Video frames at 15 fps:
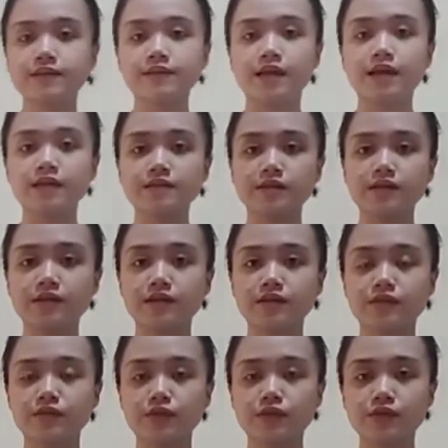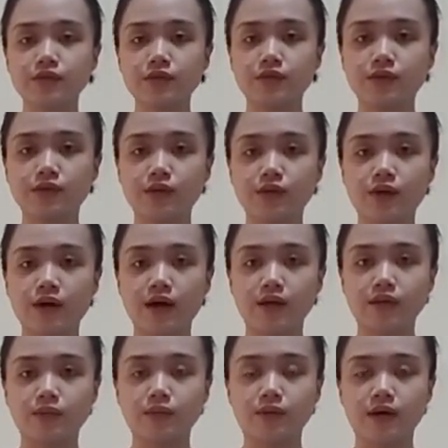Next is do thorough
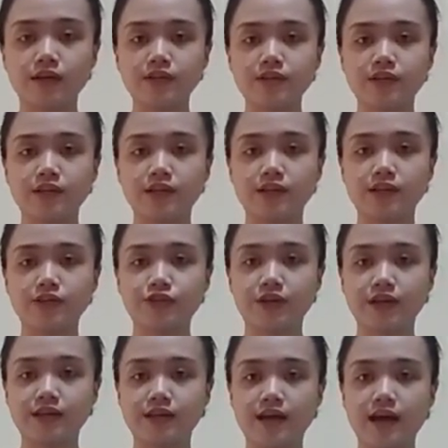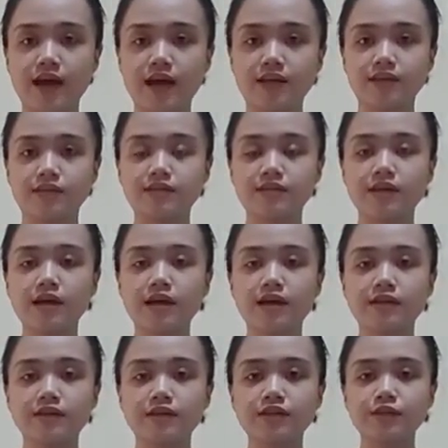hand wash and then dry the hands.
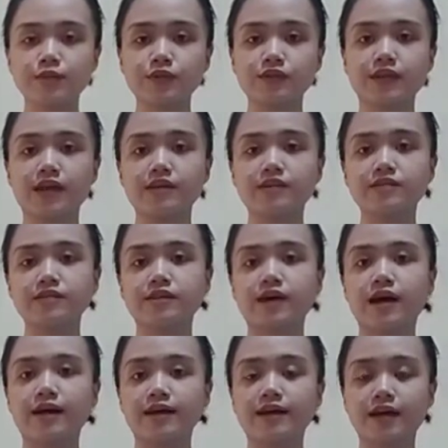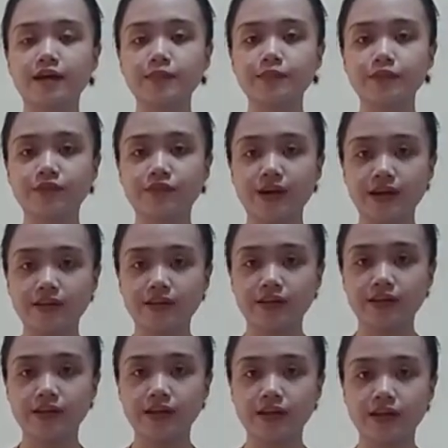This protects the care
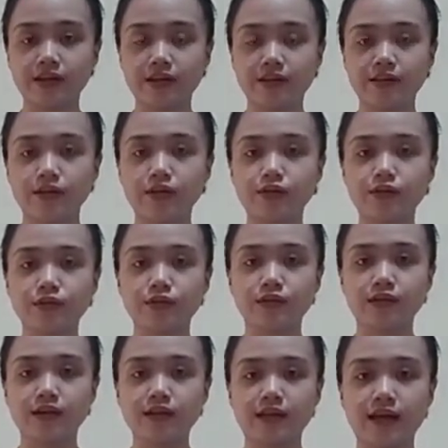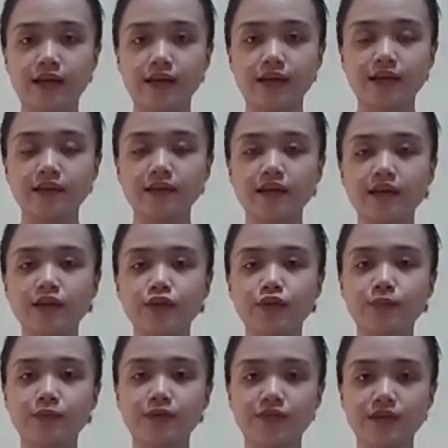provider and also the client to
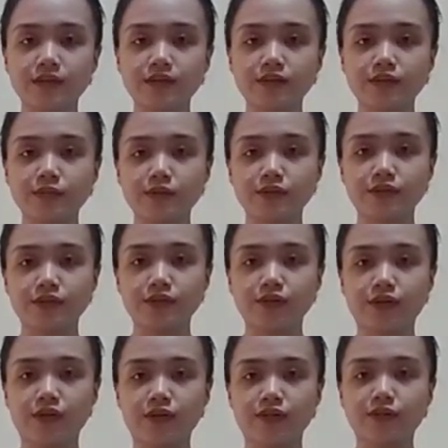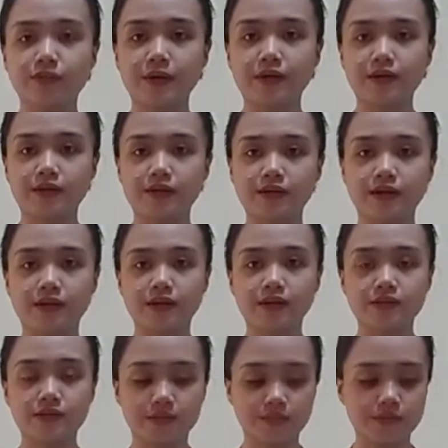prevent transmission of
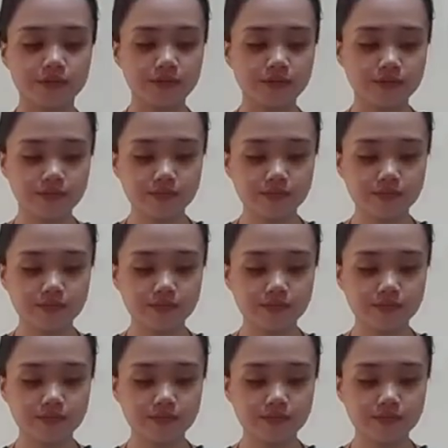microorganisms.